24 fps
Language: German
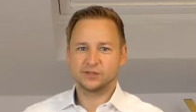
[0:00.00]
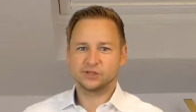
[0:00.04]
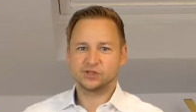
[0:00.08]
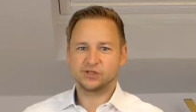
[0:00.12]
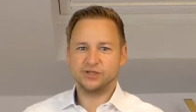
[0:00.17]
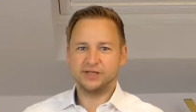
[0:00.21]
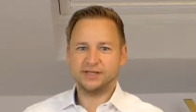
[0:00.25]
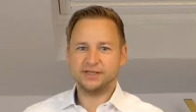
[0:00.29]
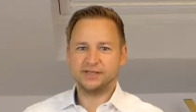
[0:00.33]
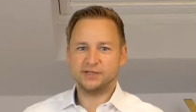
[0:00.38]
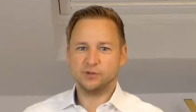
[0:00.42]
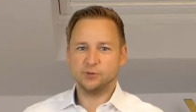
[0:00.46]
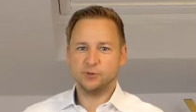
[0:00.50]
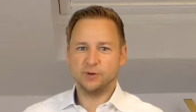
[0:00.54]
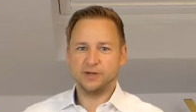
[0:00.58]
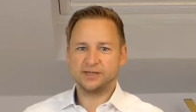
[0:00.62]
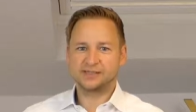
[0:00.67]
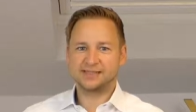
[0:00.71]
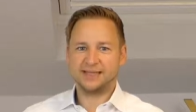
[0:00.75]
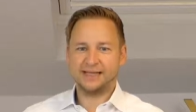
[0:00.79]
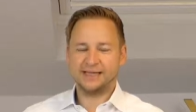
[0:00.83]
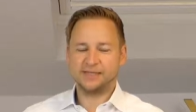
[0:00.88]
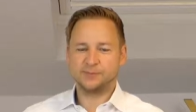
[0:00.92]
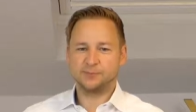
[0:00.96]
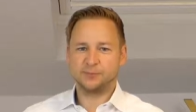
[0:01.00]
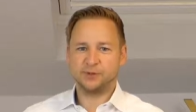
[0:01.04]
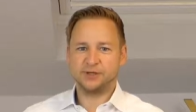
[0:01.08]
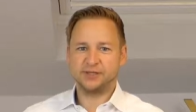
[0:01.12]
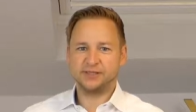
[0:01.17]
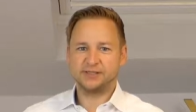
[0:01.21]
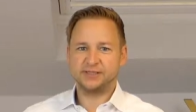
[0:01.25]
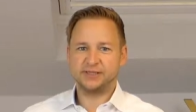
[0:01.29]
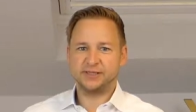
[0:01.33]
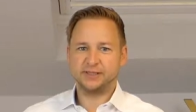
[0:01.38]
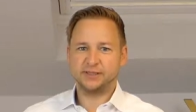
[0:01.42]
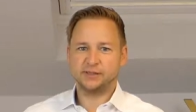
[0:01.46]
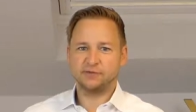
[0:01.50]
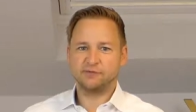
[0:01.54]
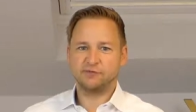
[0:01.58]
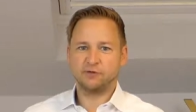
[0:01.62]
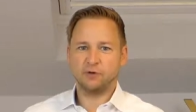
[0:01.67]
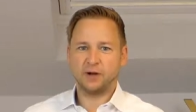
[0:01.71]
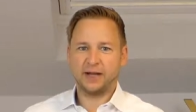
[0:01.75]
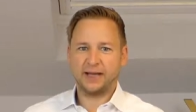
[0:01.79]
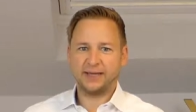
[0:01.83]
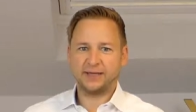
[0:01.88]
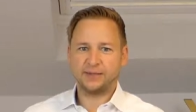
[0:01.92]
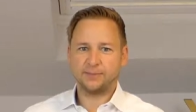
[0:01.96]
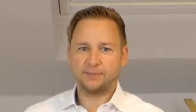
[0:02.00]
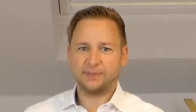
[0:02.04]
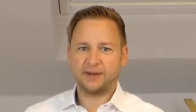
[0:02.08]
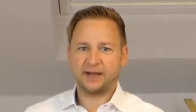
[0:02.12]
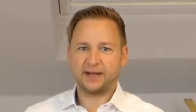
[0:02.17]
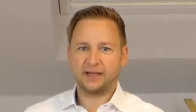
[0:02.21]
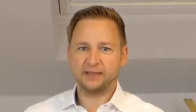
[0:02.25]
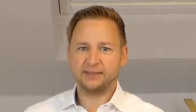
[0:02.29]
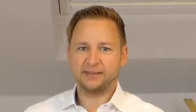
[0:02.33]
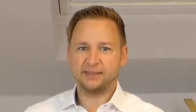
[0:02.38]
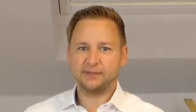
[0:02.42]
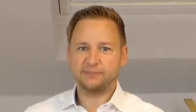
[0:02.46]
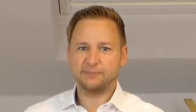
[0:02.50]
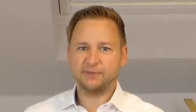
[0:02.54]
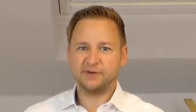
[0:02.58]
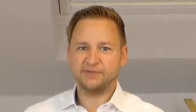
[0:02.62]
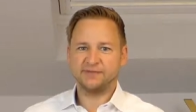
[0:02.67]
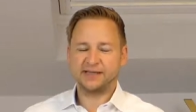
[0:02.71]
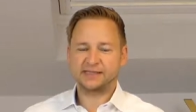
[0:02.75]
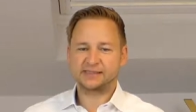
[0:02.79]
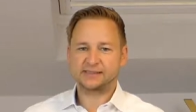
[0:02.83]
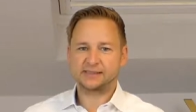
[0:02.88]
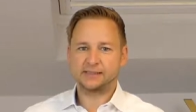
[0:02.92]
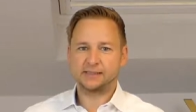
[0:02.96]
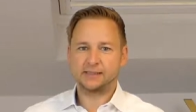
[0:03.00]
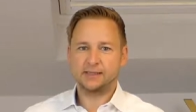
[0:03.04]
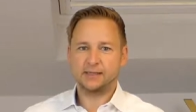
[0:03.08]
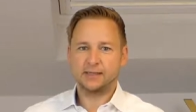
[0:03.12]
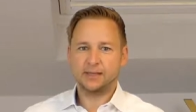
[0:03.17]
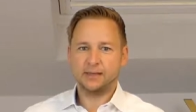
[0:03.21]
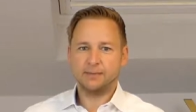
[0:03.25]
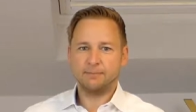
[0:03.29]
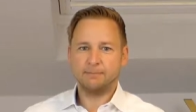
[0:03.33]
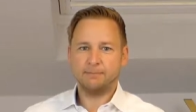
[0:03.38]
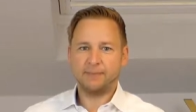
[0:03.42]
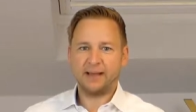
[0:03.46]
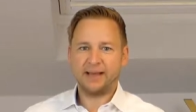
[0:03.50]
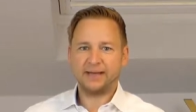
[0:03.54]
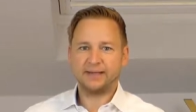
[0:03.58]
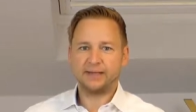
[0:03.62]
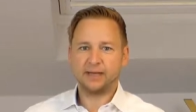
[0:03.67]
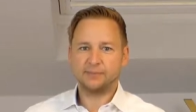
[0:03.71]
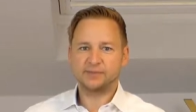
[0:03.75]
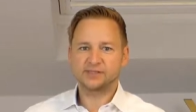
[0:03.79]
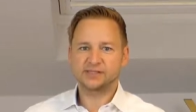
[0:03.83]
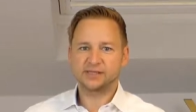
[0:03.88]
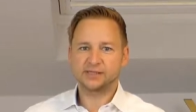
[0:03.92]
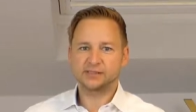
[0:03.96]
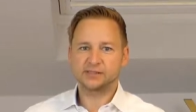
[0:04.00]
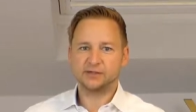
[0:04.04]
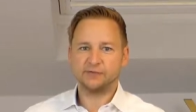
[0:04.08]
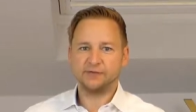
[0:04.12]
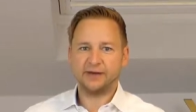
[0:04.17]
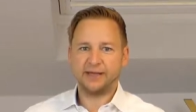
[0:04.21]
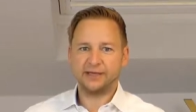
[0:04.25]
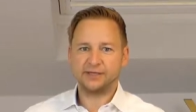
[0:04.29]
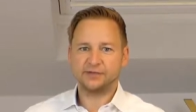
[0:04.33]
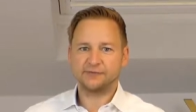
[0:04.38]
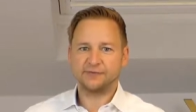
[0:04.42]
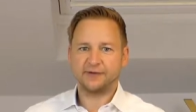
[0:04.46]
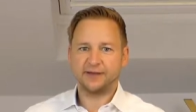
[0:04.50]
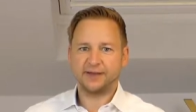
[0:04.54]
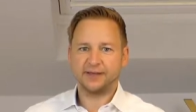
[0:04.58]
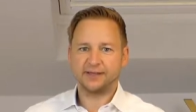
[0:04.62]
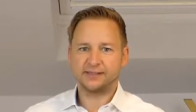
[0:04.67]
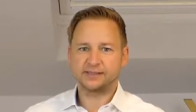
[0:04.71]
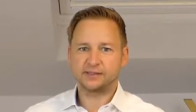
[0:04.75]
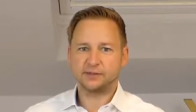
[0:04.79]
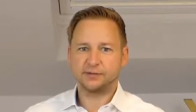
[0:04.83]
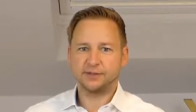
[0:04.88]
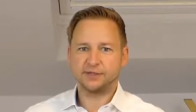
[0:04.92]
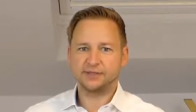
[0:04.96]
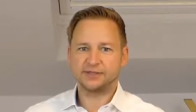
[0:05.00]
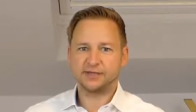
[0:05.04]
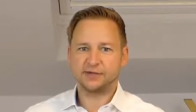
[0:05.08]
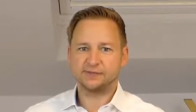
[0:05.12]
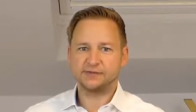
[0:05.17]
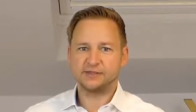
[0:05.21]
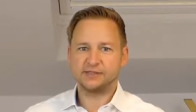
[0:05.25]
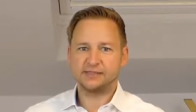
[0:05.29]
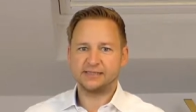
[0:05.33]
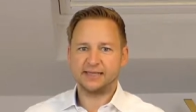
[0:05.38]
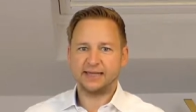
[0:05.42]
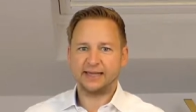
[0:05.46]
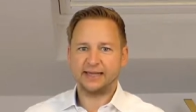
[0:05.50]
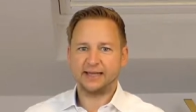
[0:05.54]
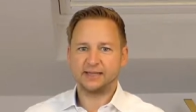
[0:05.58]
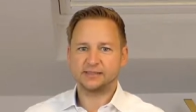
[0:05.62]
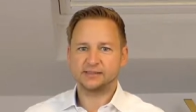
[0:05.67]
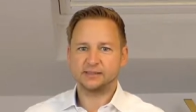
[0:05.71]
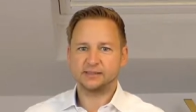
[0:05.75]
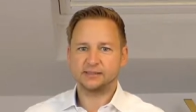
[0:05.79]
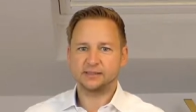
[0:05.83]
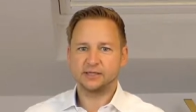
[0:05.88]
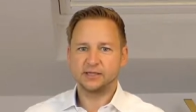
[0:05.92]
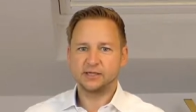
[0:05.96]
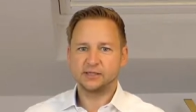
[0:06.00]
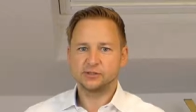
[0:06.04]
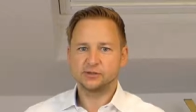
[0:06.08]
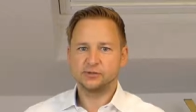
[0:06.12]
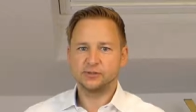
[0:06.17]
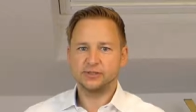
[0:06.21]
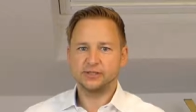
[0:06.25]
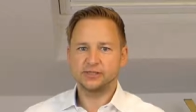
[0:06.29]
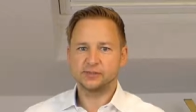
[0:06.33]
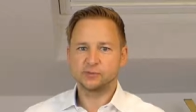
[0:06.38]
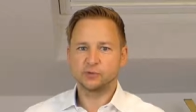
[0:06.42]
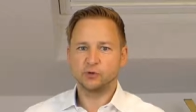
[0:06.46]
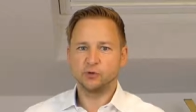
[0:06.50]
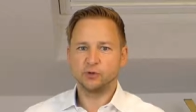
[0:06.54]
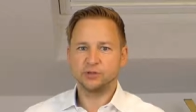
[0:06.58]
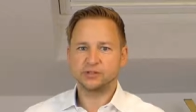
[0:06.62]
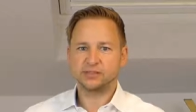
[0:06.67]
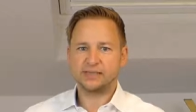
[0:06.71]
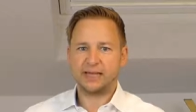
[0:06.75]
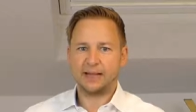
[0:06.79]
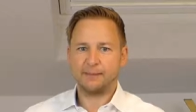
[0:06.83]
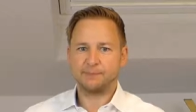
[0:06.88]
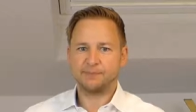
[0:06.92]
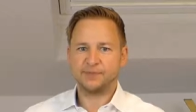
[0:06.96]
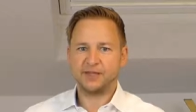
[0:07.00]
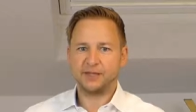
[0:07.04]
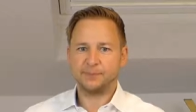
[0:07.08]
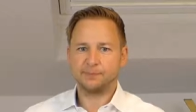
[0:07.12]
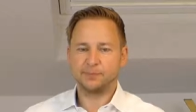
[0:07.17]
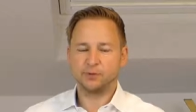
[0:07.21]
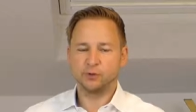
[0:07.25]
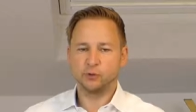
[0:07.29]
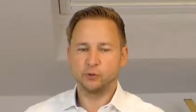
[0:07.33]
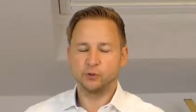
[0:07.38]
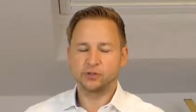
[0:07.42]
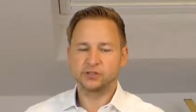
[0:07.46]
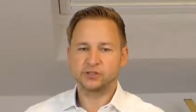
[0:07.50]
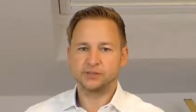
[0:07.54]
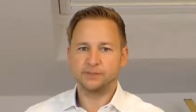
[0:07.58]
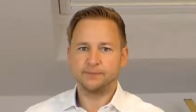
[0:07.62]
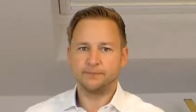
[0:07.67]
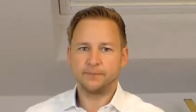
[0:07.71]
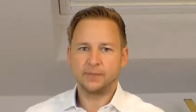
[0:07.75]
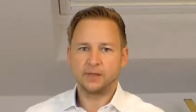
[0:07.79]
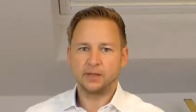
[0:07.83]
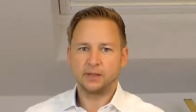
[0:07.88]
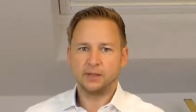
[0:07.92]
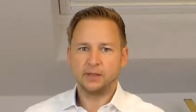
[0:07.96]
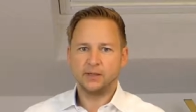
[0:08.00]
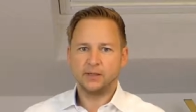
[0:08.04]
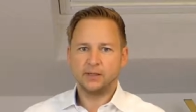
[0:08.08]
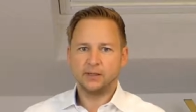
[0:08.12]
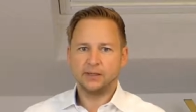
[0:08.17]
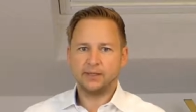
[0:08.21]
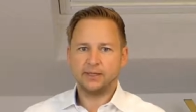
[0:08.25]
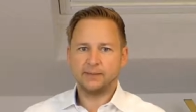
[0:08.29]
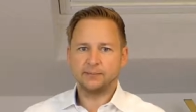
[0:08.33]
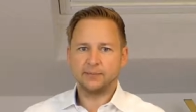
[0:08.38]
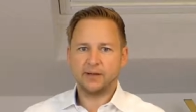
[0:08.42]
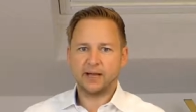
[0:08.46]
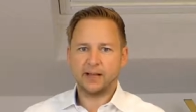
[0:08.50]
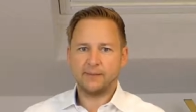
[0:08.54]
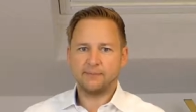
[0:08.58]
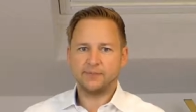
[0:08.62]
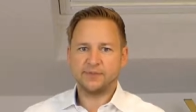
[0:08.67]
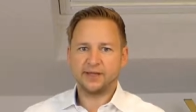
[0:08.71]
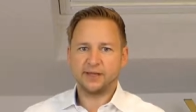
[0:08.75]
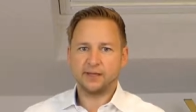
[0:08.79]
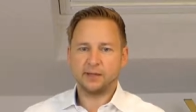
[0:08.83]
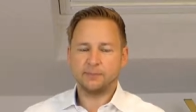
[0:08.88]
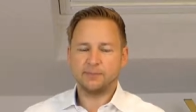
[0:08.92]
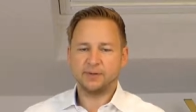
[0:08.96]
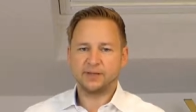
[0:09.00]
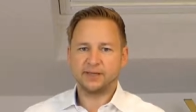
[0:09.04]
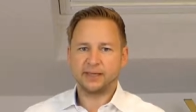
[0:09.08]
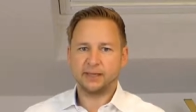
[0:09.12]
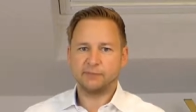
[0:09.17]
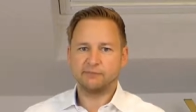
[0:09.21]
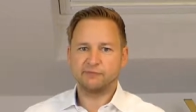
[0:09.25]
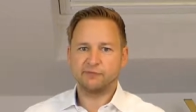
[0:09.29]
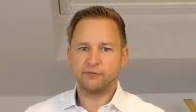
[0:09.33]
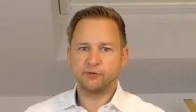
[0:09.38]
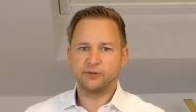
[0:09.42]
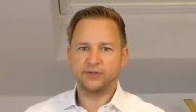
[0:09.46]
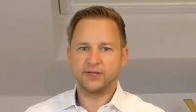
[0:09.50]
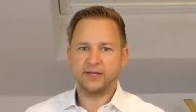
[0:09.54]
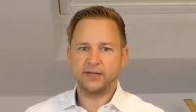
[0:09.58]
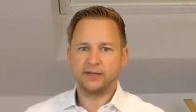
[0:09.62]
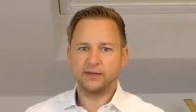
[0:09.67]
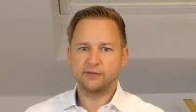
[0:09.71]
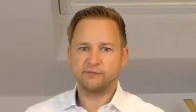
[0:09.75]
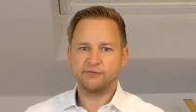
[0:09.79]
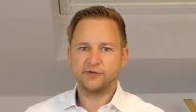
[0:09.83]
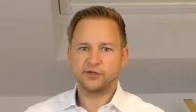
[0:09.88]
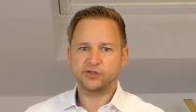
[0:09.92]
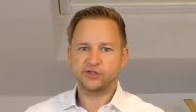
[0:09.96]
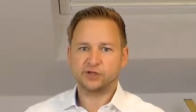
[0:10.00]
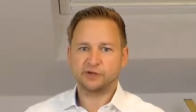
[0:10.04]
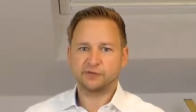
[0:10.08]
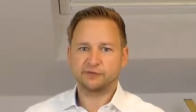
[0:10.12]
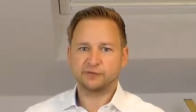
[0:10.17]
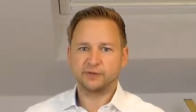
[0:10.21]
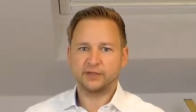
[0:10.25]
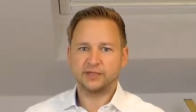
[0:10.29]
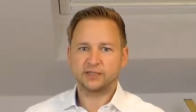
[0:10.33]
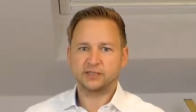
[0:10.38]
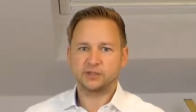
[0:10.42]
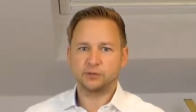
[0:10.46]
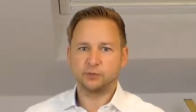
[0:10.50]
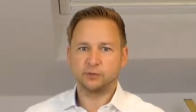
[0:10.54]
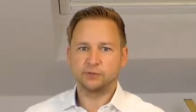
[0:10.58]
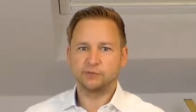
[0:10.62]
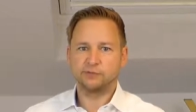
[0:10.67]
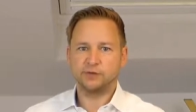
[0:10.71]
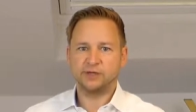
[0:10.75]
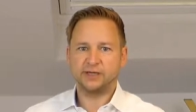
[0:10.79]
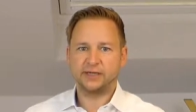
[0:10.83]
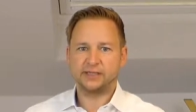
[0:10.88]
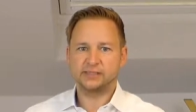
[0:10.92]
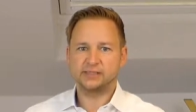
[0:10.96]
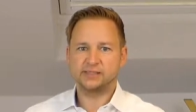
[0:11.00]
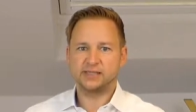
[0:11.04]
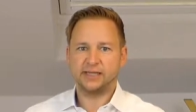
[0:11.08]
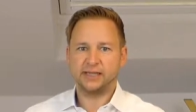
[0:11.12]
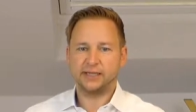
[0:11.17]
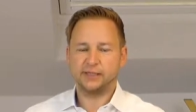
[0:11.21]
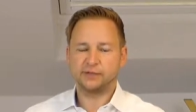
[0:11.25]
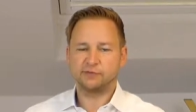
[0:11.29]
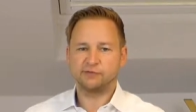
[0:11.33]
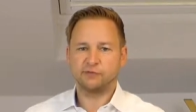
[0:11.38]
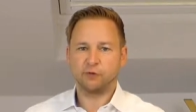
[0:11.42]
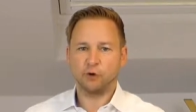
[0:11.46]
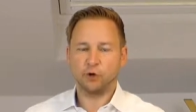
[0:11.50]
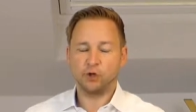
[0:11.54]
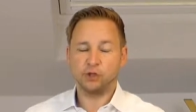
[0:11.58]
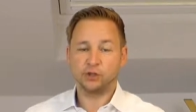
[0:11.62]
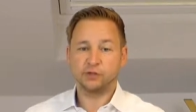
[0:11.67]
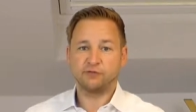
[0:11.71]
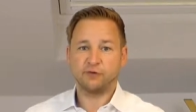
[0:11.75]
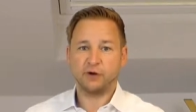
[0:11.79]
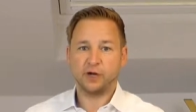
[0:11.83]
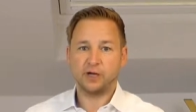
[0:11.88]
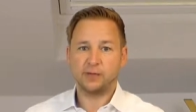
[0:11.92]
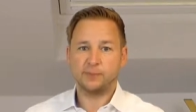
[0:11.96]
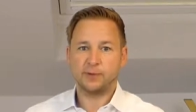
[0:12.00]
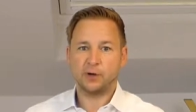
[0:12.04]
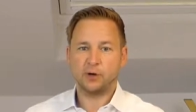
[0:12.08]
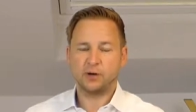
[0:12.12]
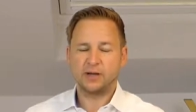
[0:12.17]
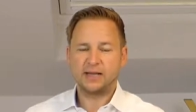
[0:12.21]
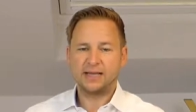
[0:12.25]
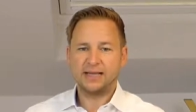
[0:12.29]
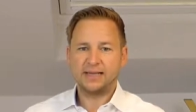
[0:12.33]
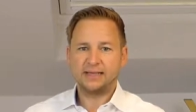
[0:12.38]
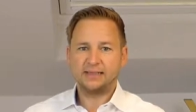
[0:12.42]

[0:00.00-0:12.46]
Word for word: Steht die US-Geldpolitik vor einem Paradigmenwechsel? Mein Name ist Christoph Leichtweiß und ich darf Sie sehr herzlich zu diesem kurzen Update begrüßen. Im Rahmen der Bekämpfung der wirtschaftlichen und finanziellen Folgen, vor allem auch